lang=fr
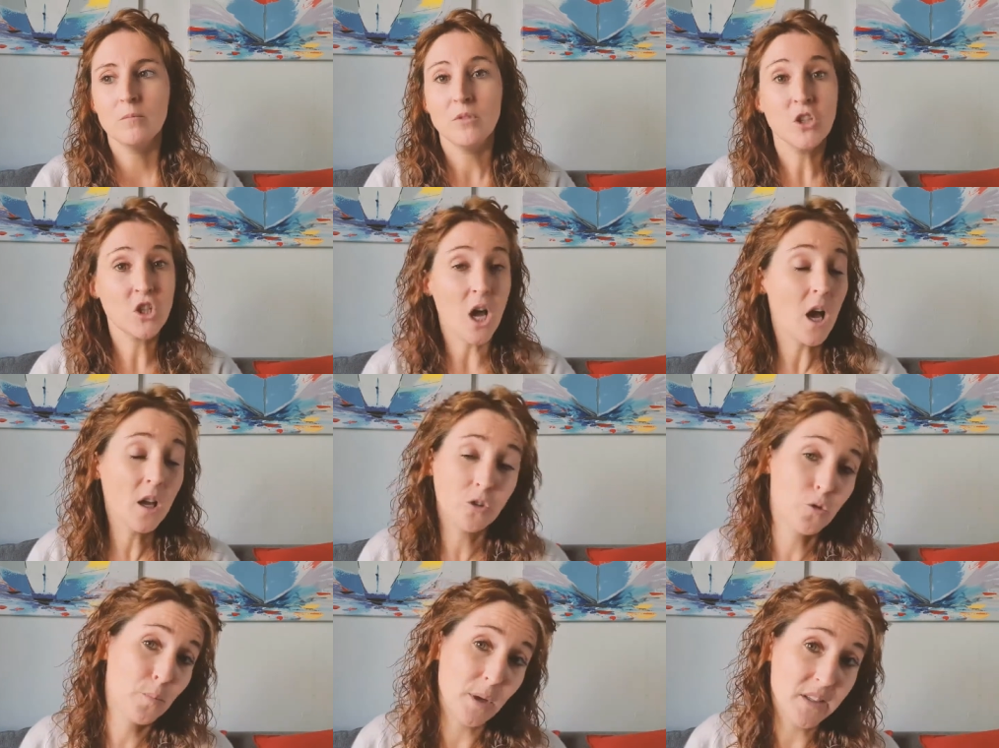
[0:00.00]
déjà
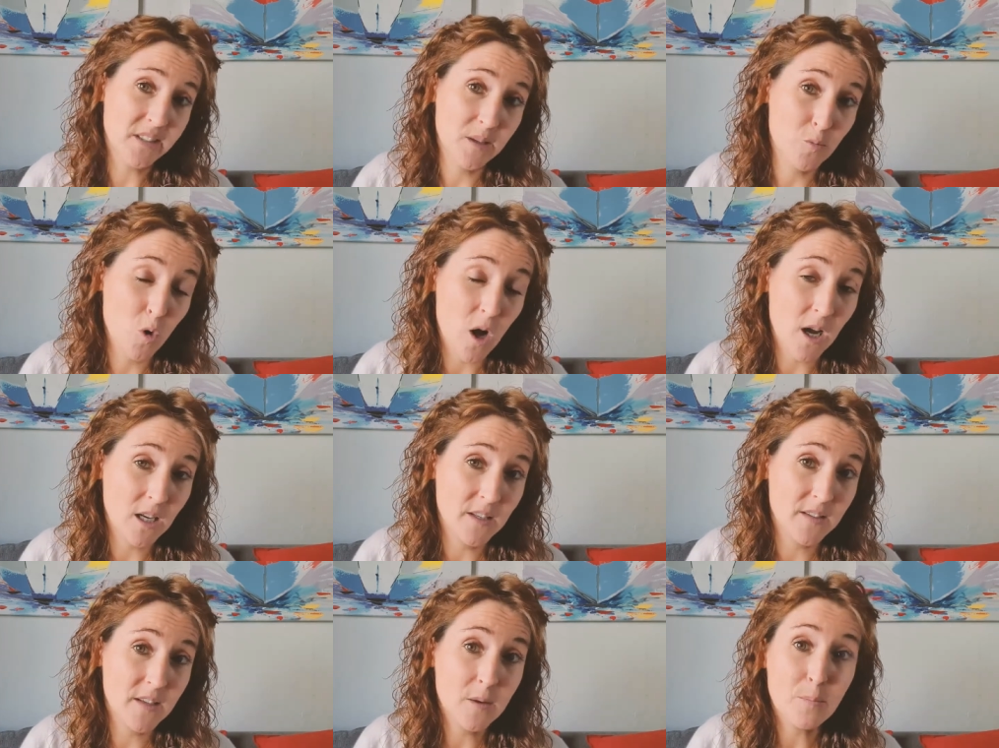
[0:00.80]
un de pas se
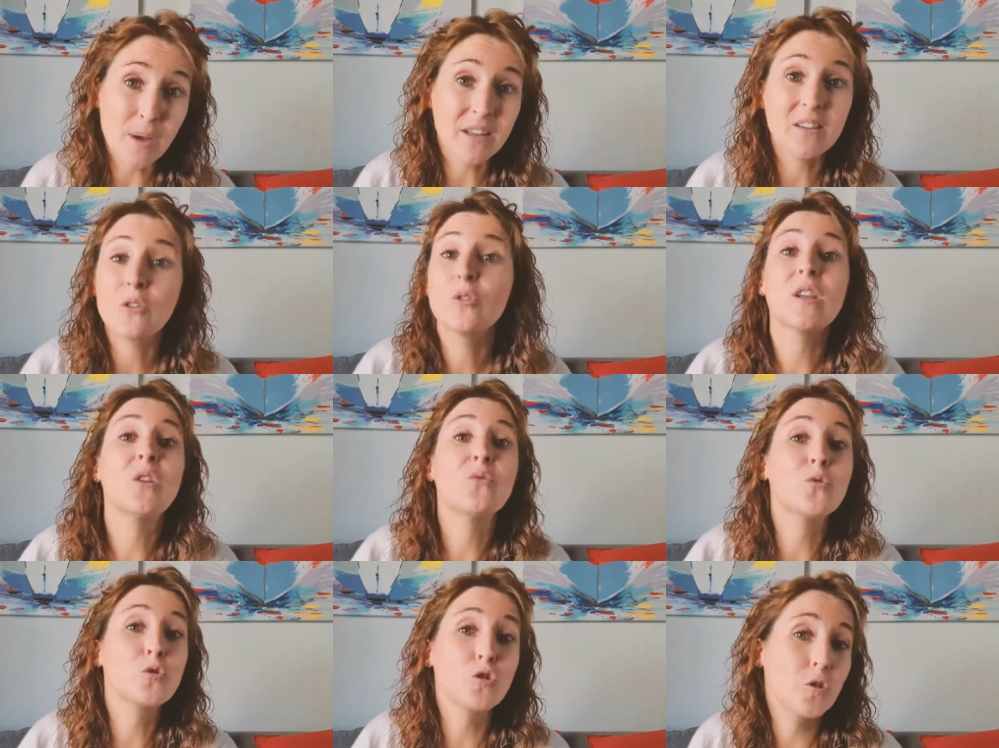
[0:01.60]
démoraliser parce que ça
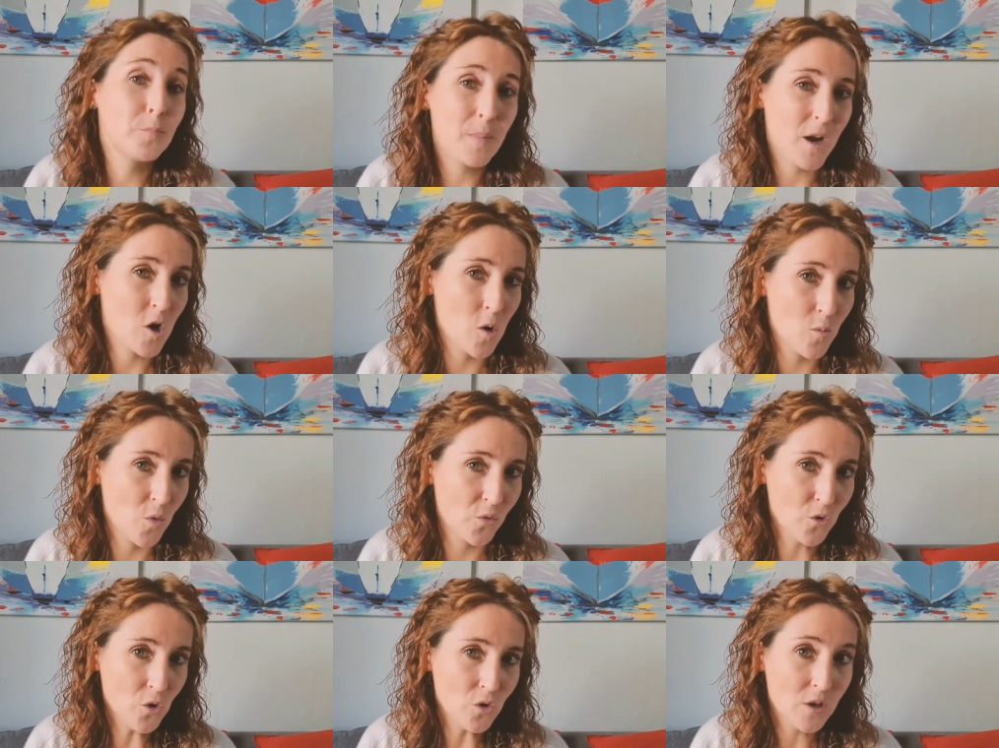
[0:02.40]
ne fonctionne pas comme
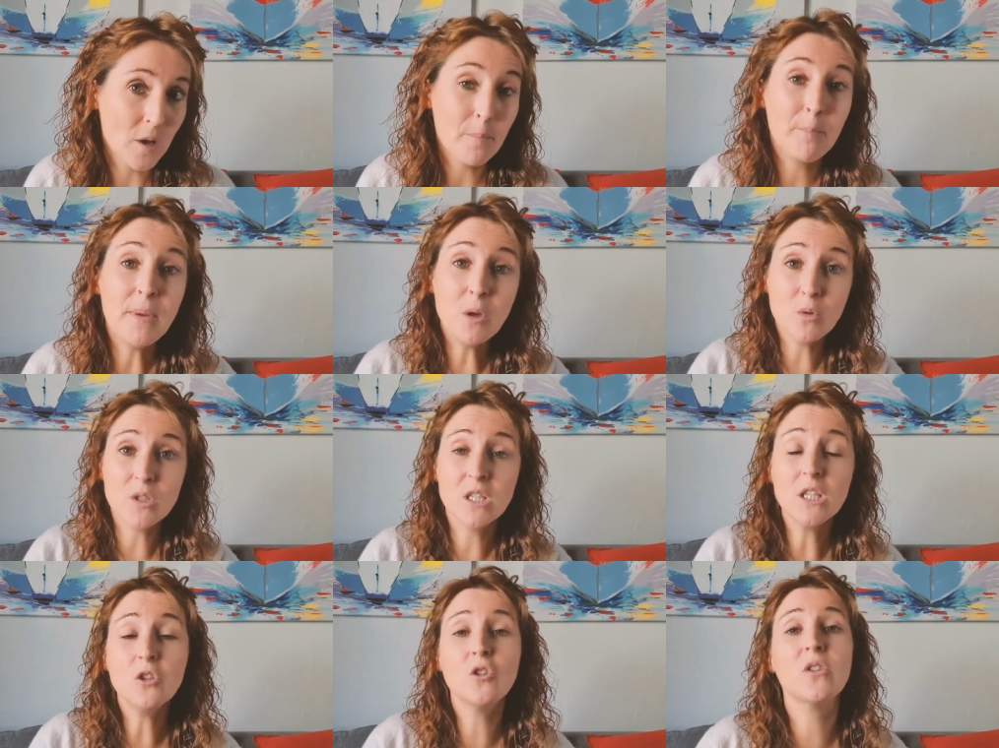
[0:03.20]
on veut, mais
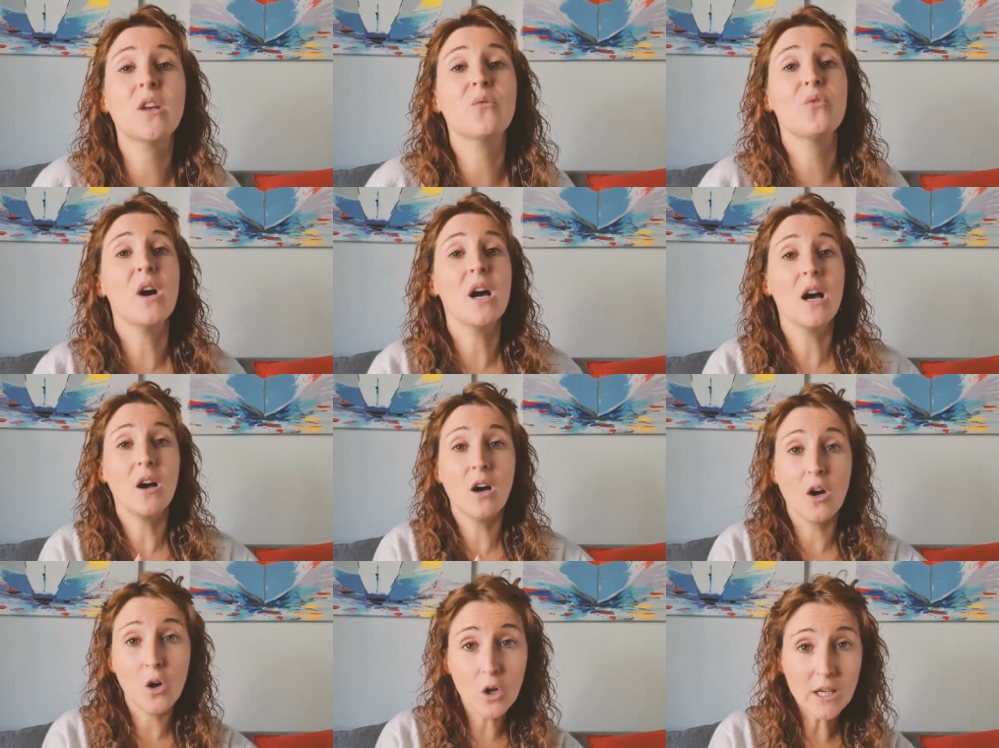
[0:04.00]
aussi de
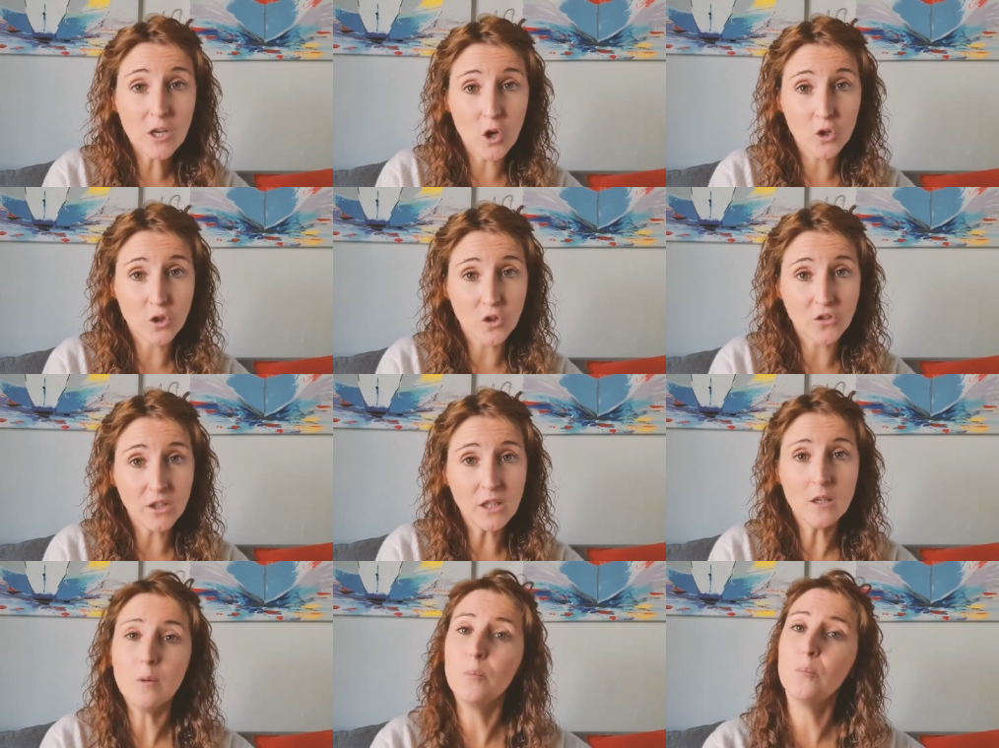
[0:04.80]
savoir
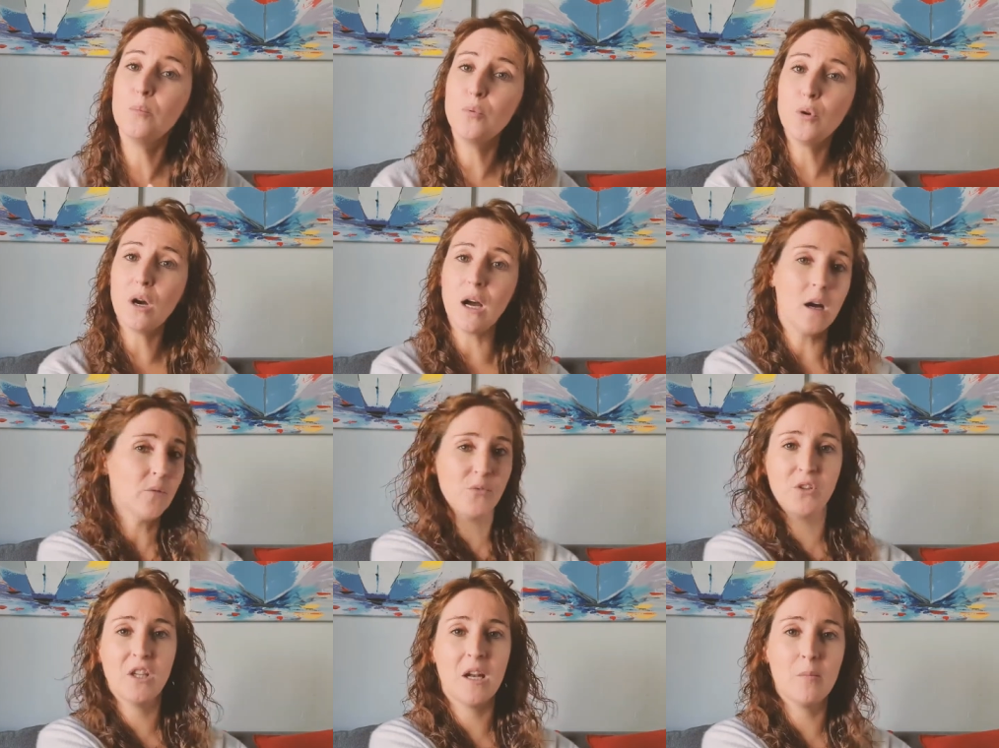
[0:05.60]
réorienter pour
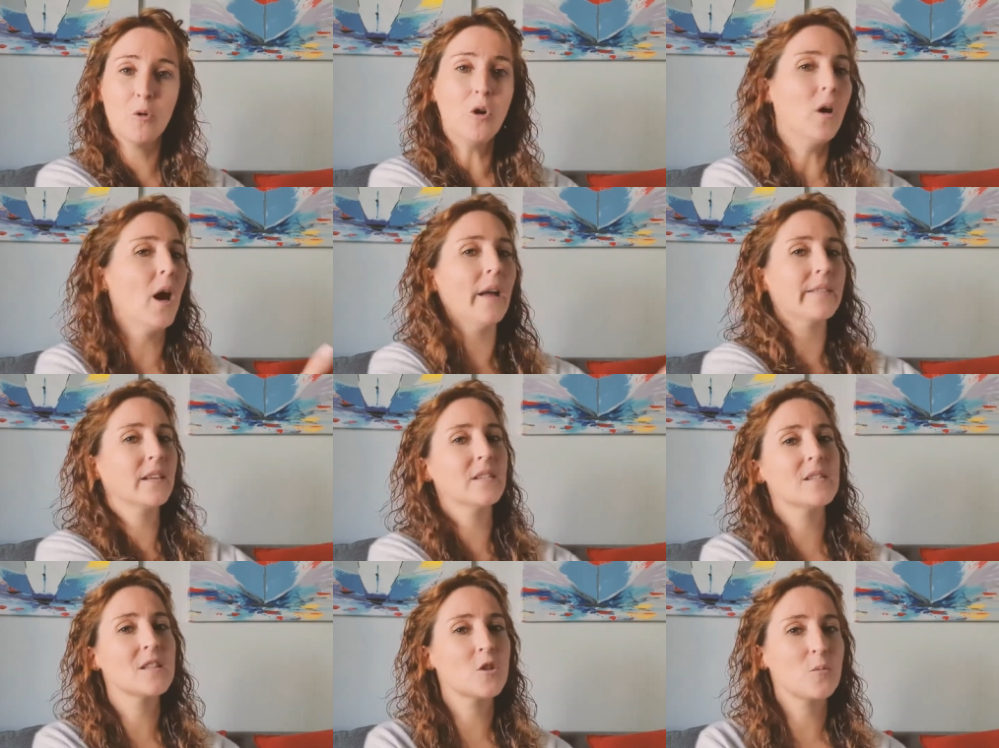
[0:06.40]
finalement
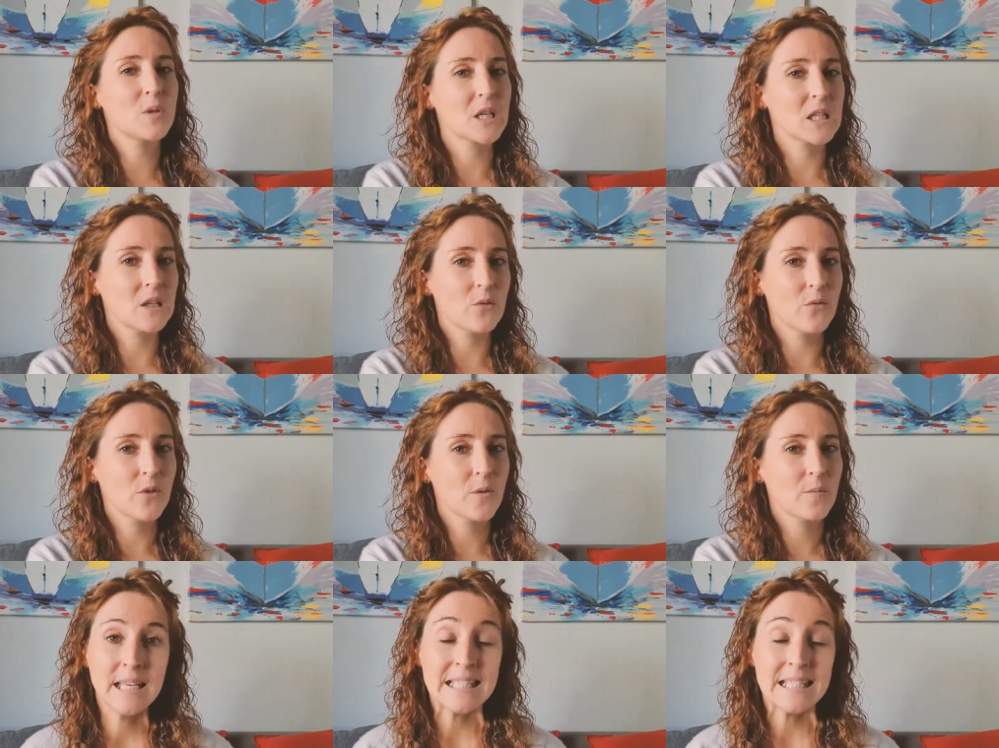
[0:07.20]
atteindre ses objectifs.